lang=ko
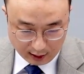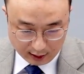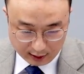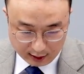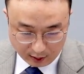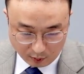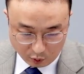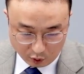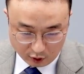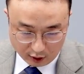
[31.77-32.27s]

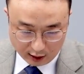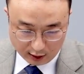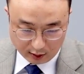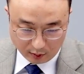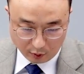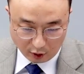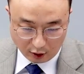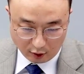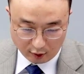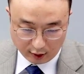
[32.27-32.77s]
자, 문제에서
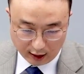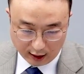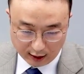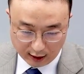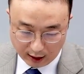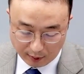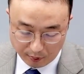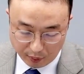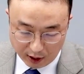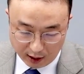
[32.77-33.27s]
뭐라고 되어
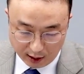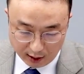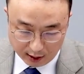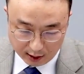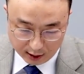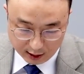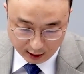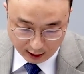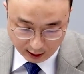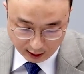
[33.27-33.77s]
있냐?
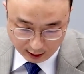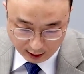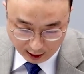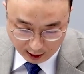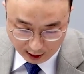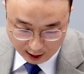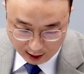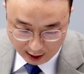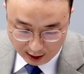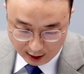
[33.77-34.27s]

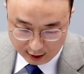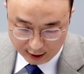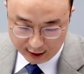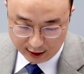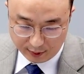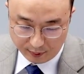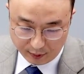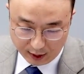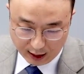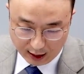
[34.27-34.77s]
필자가
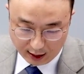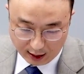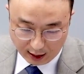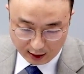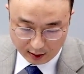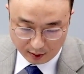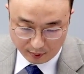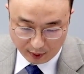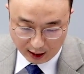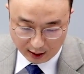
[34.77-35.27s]

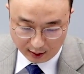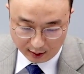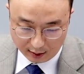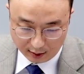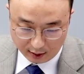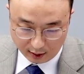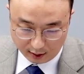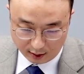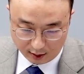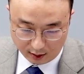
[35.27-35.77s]
힘내라는 말을
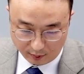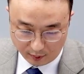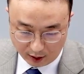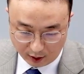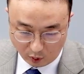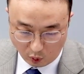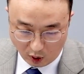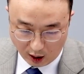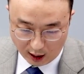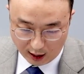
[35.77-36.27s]

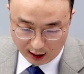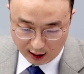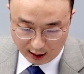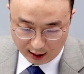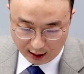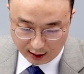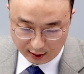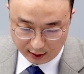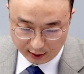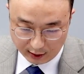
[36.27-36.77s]
들으면 화가
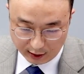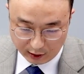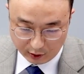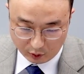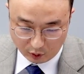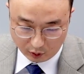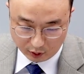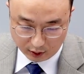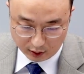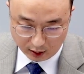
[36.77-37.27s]
나는
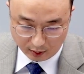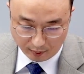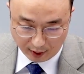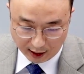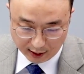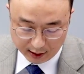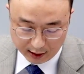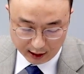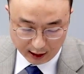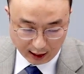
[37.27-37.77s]
이유로서
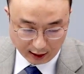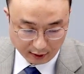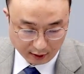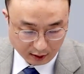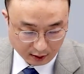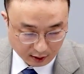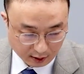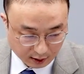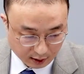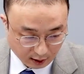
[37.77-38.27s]
맞지
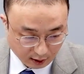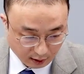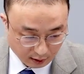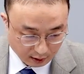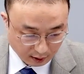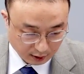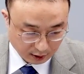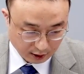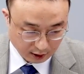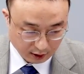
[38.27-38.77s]
않는 것은
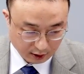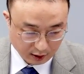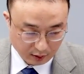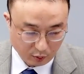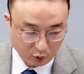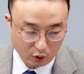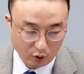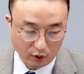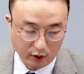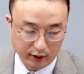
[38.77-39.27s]
어느 것인지
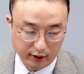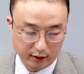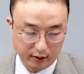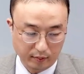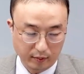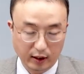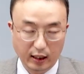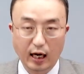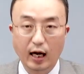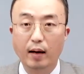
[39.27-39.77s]
묻고
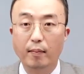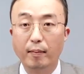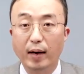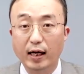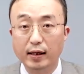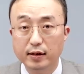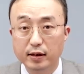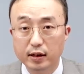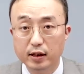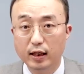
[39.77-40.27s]
있습니다.
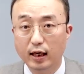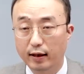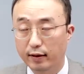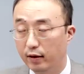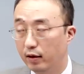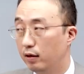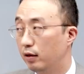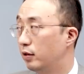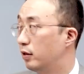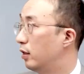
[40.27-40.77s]
맞지
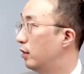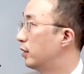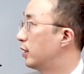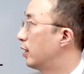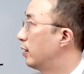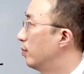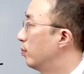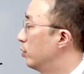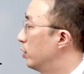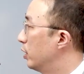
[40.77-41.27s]
않는 것을
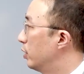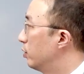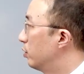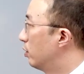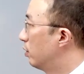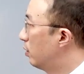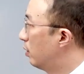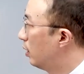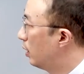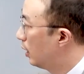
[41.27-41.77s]
찾는
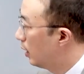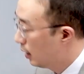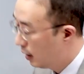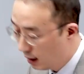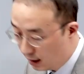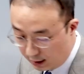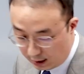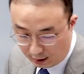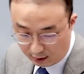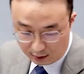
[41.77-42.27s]
문제죠.
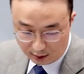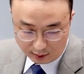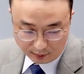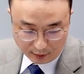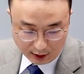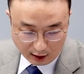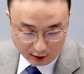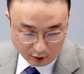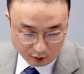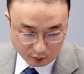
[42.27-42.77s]
자,
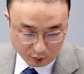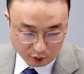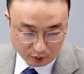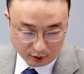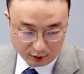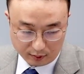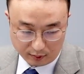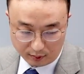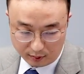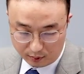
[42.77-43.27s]
그럼 내용
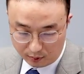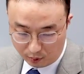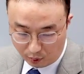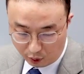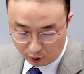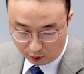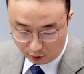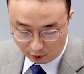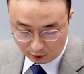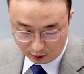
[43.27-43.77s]
부분
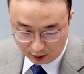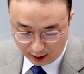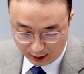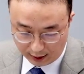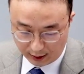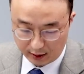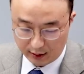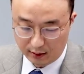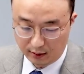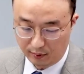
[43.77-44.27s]
보도록
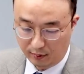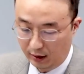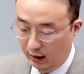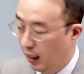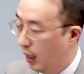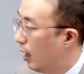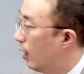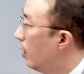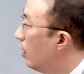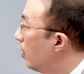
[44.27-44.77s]
하겠습니다.